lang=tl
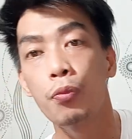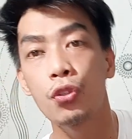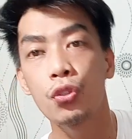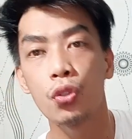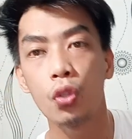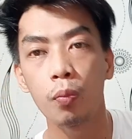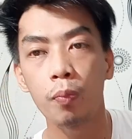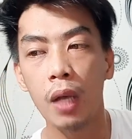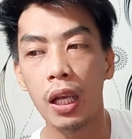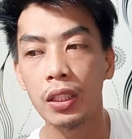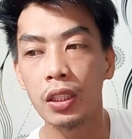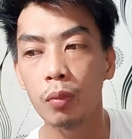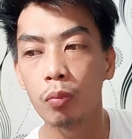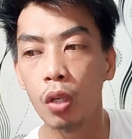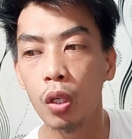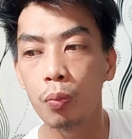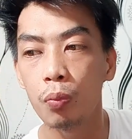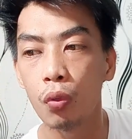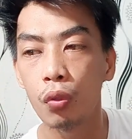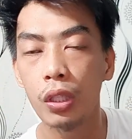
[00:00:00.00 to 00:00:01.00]
So
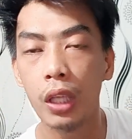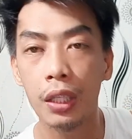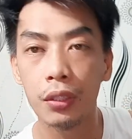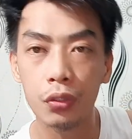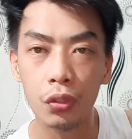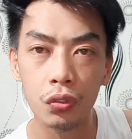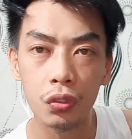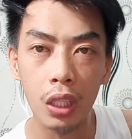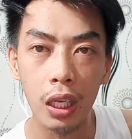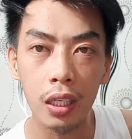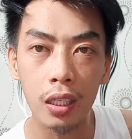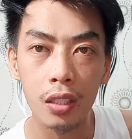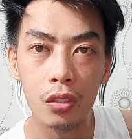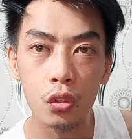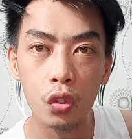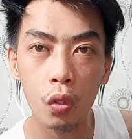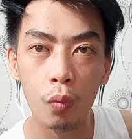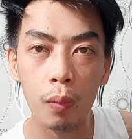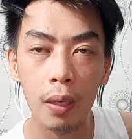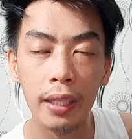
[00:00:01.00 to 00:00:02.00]
possible po yan, kung
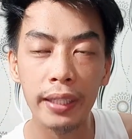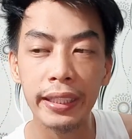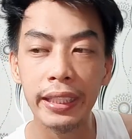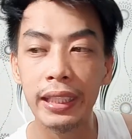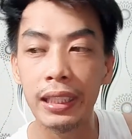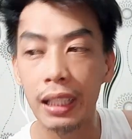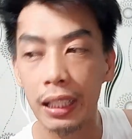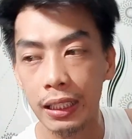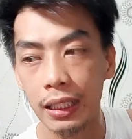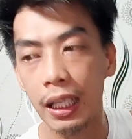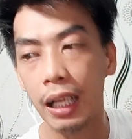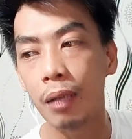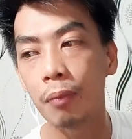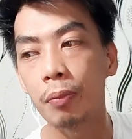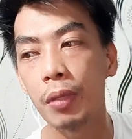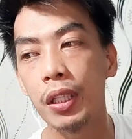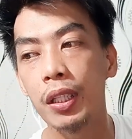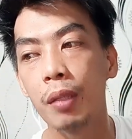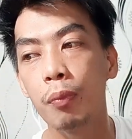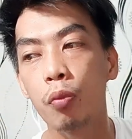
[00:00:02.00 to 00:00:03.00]
talagang sobrang ingay na,
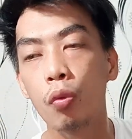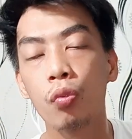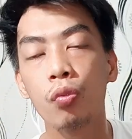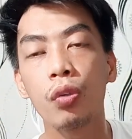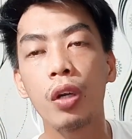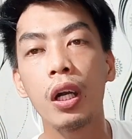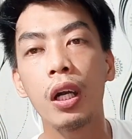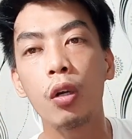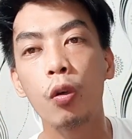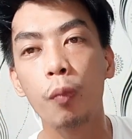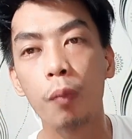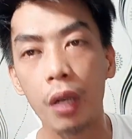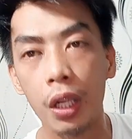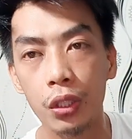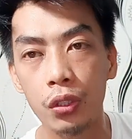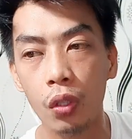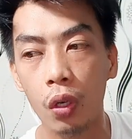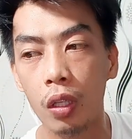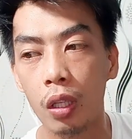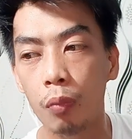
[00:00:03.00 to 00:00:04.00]
pwede po uh,
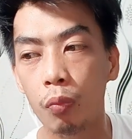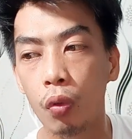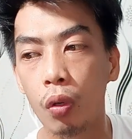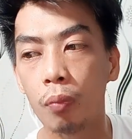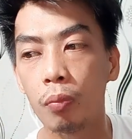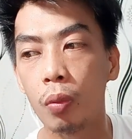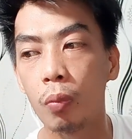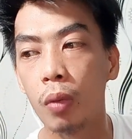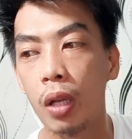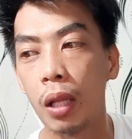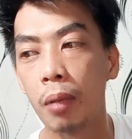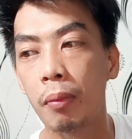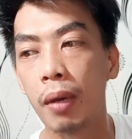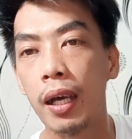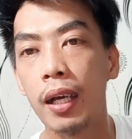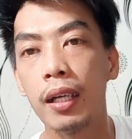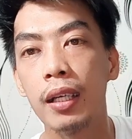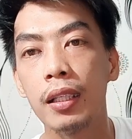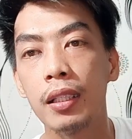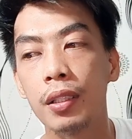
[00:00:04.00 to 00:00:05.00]
compressor na po ang problema.
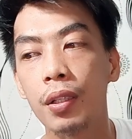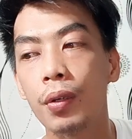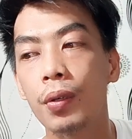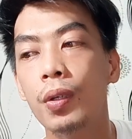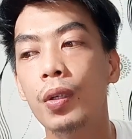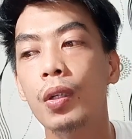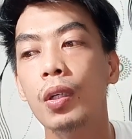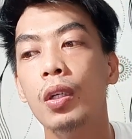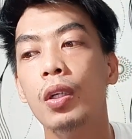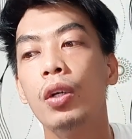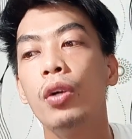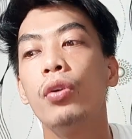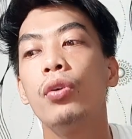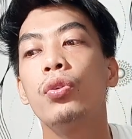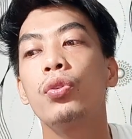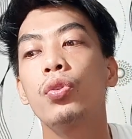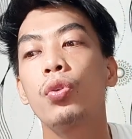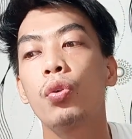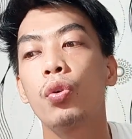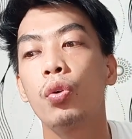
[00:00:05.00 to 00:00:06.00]
No?
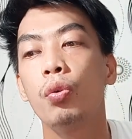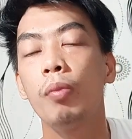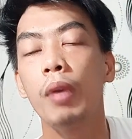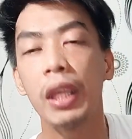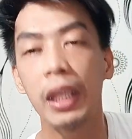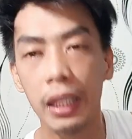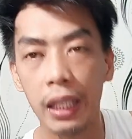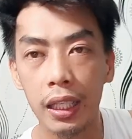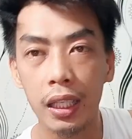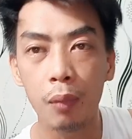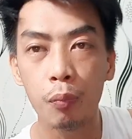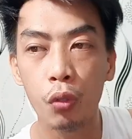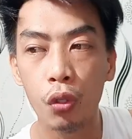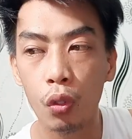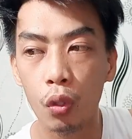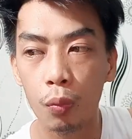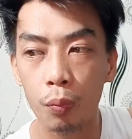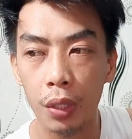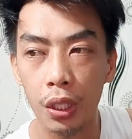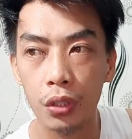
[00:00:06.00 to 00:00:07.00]
So maingay na po
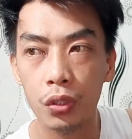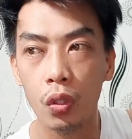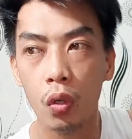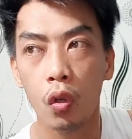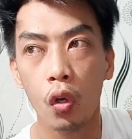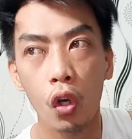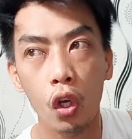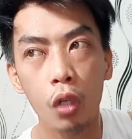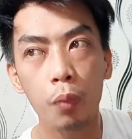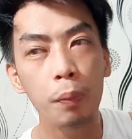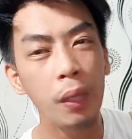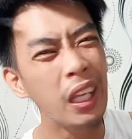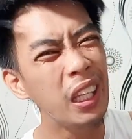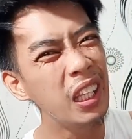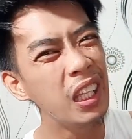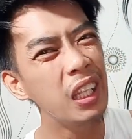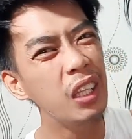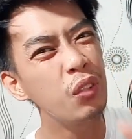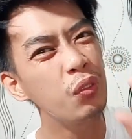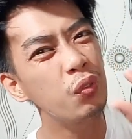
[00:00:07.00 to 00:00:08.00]
yung compressor. Or
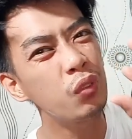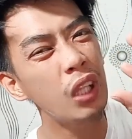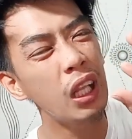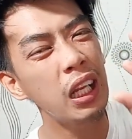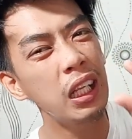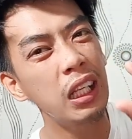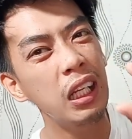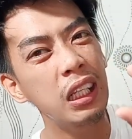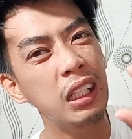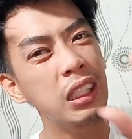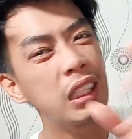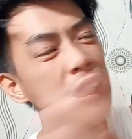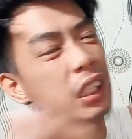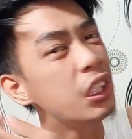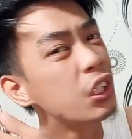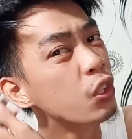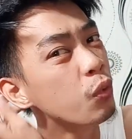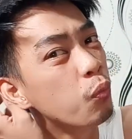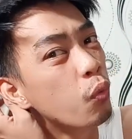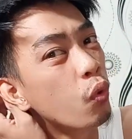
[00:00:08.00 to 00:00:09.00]
pwede yung talagang
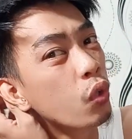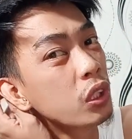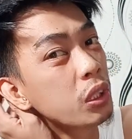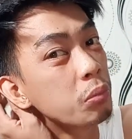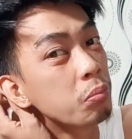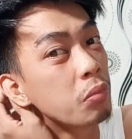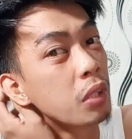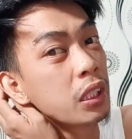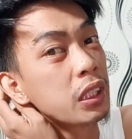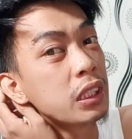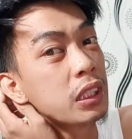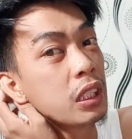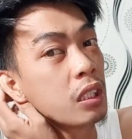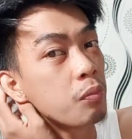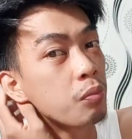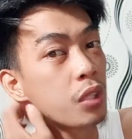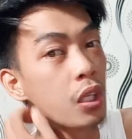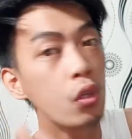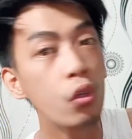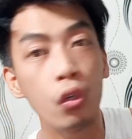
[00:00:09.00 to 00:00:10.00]
hindi nyo po kasi
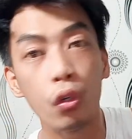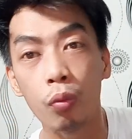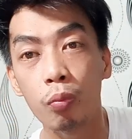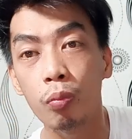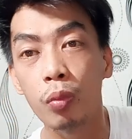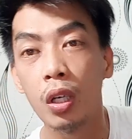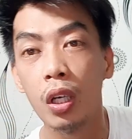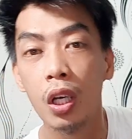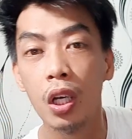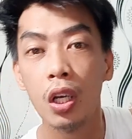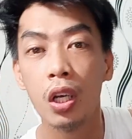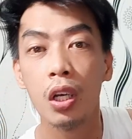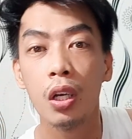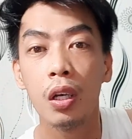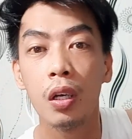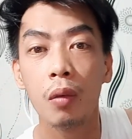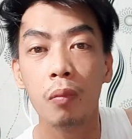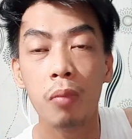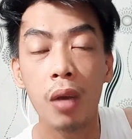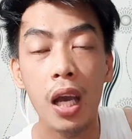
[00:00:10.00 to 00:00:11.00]
makasilip sa loob,
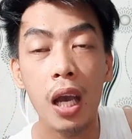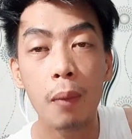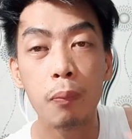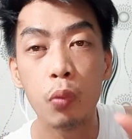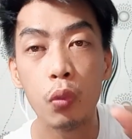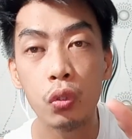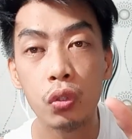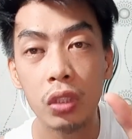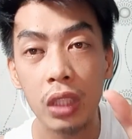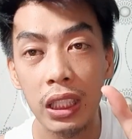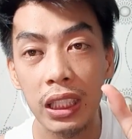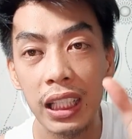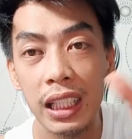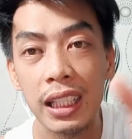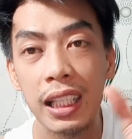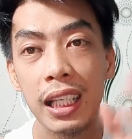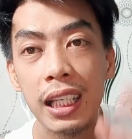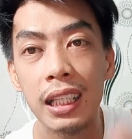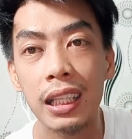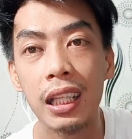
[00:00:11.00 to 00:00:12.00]
baka po
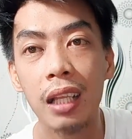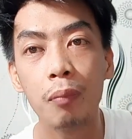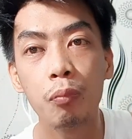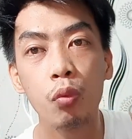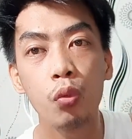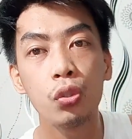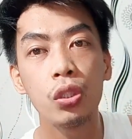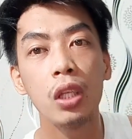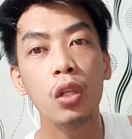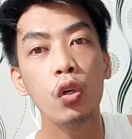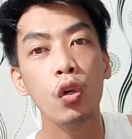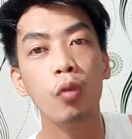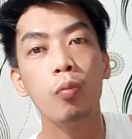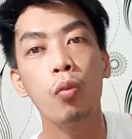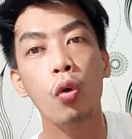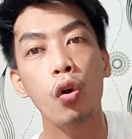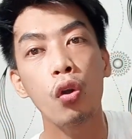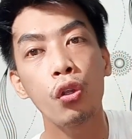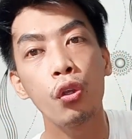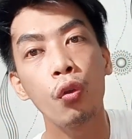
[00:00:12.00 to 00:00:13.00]
nagdidikit lang po sa loob,
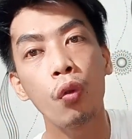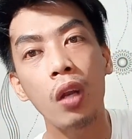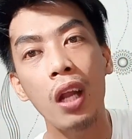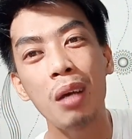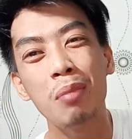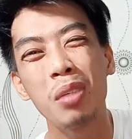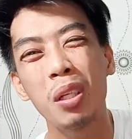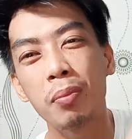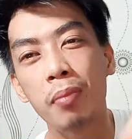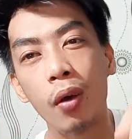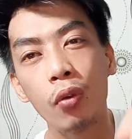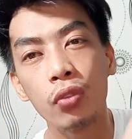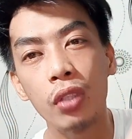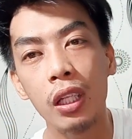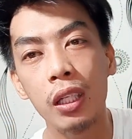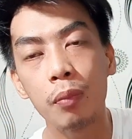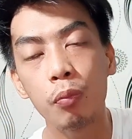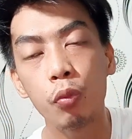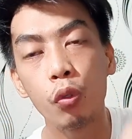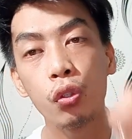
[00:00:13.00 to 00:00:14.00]
or yung rubber
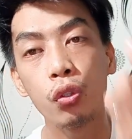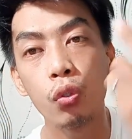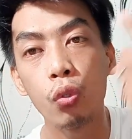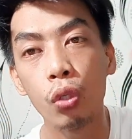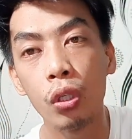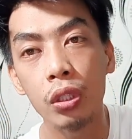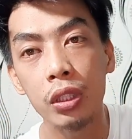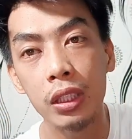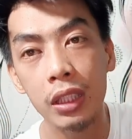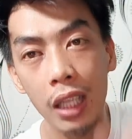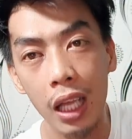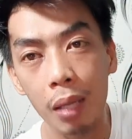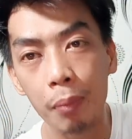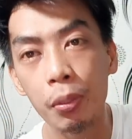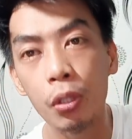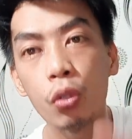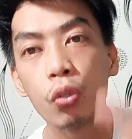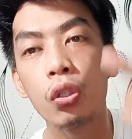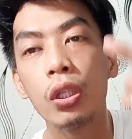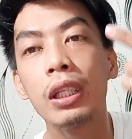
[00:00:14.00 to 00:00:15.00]
mounting po, yung
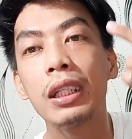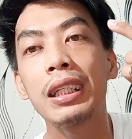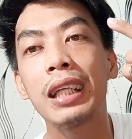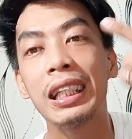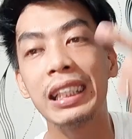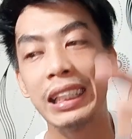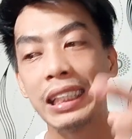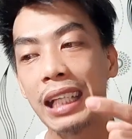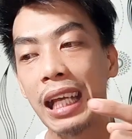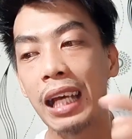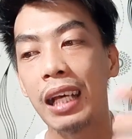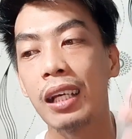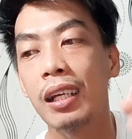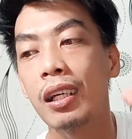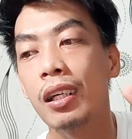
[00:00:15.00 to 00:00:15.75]
sinabi ko din kanina.